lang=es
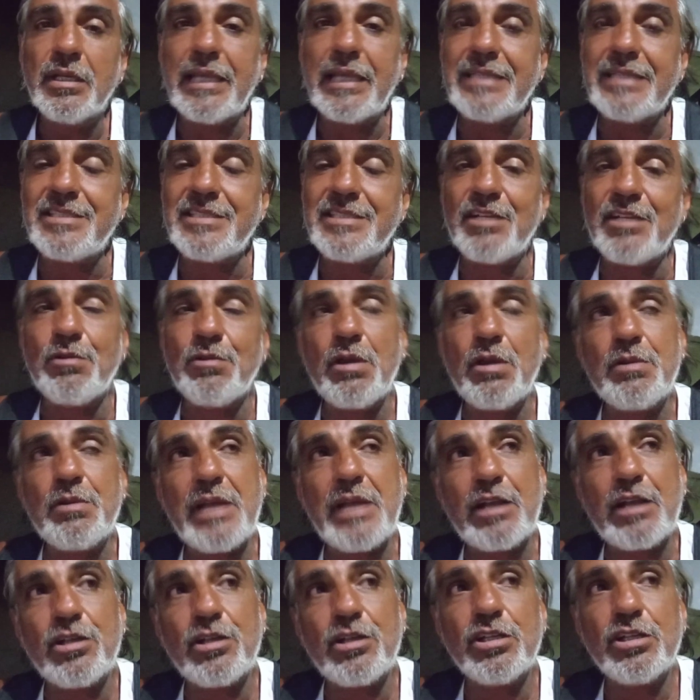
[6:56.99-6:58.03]
que si no es
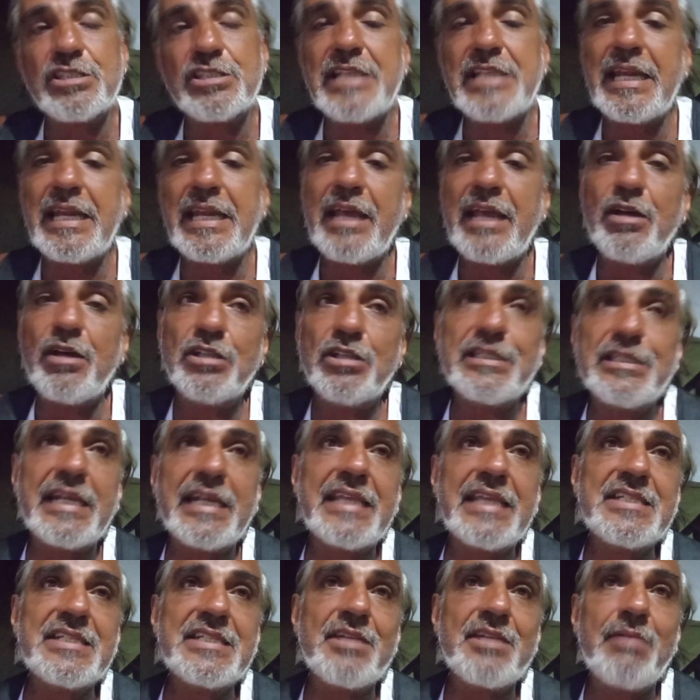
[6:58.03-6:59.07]
una cosa es la
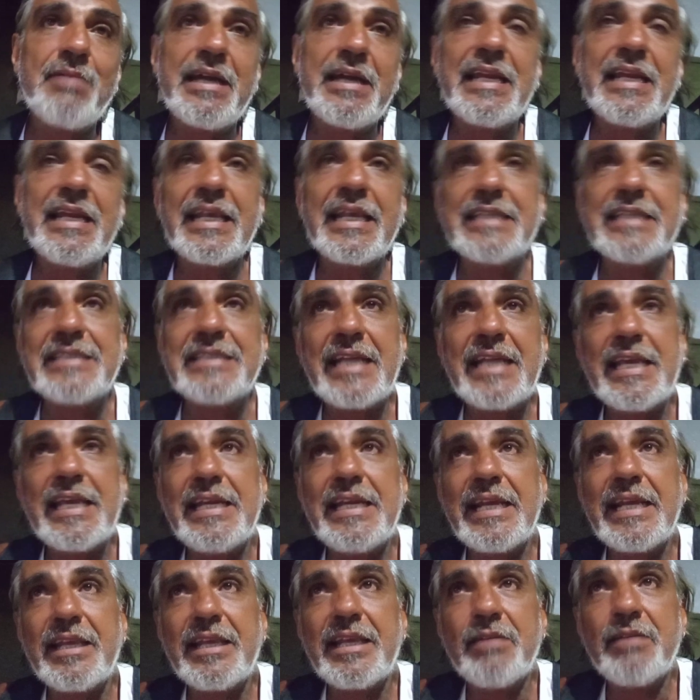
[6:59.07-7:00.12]
otra, que la que traela,